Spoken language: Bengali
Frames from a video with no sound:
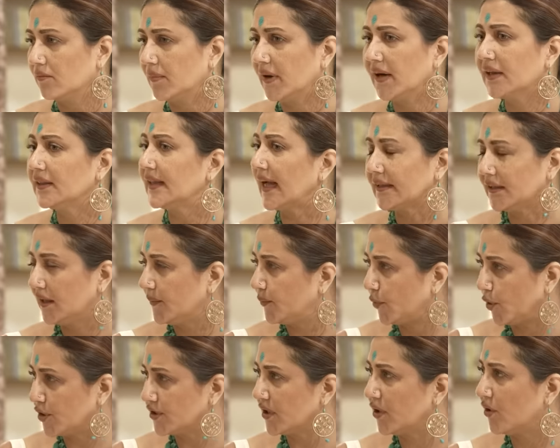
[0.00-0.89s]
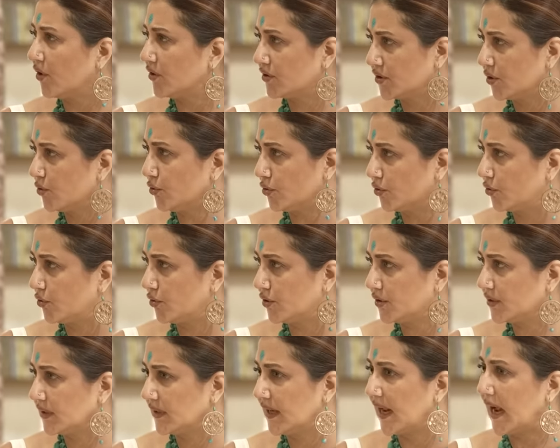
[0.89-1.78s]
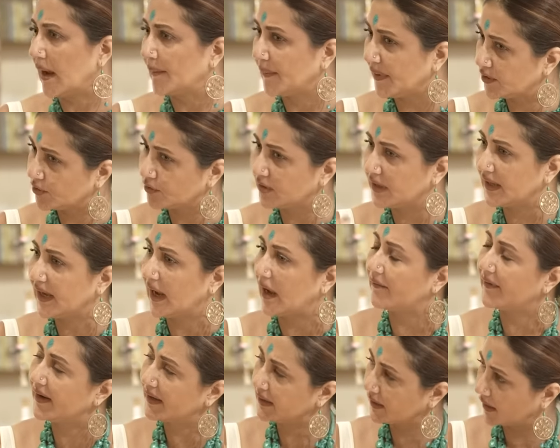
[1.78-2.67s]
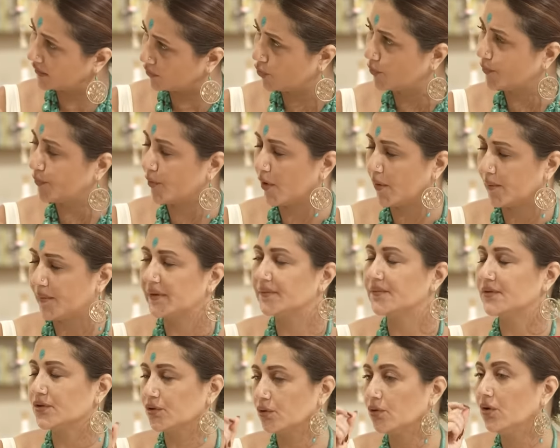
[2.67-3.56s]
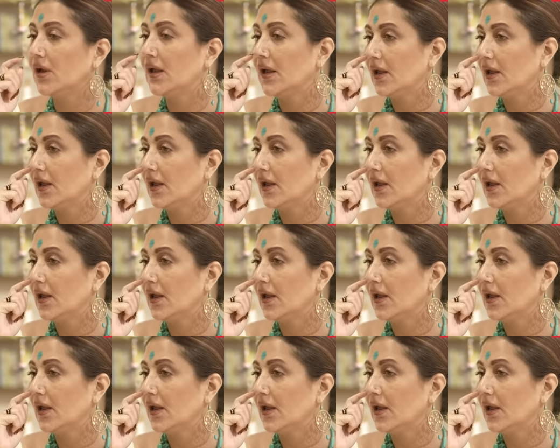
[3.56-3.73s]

মানে তাদের হ্যাঁ। পয়সা খরচা করতে হচ্ছে না আমি যদি খাওয়াই তাতেও প্রবলেম সো